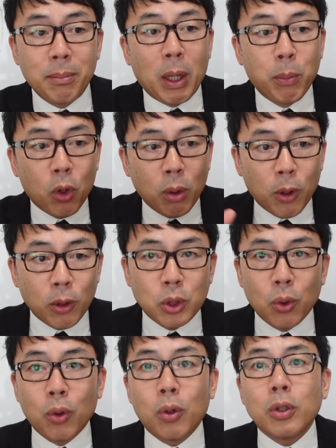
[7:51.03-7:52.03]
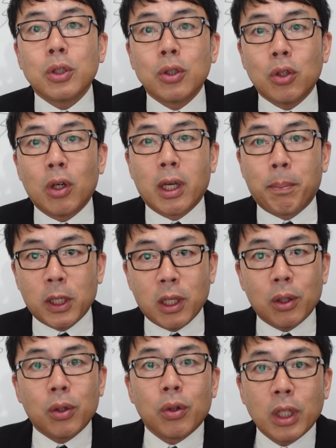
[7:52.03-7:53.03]
で、まあ、もろもろ総合すると、やっぱり
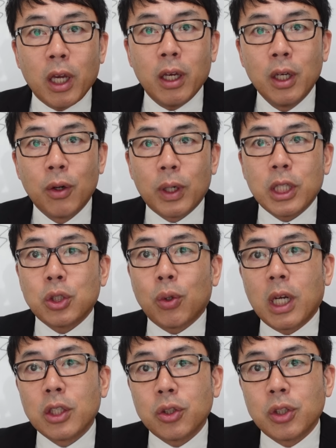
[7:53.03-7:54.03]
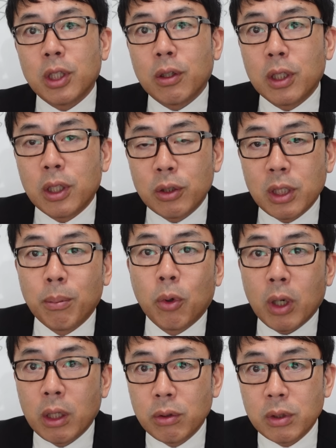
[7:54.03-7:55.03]
結局ね、私を監修してくれてる専
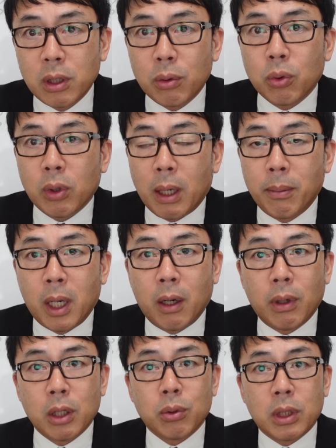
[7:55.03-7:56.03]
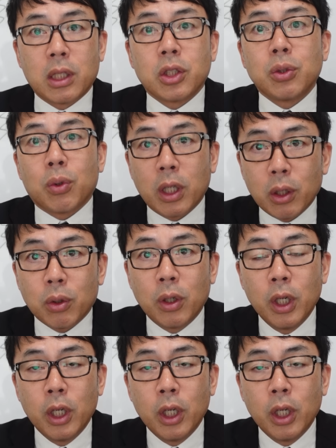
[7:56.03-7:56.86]
門家の言ってることが、まあ、割と正しいのかなと。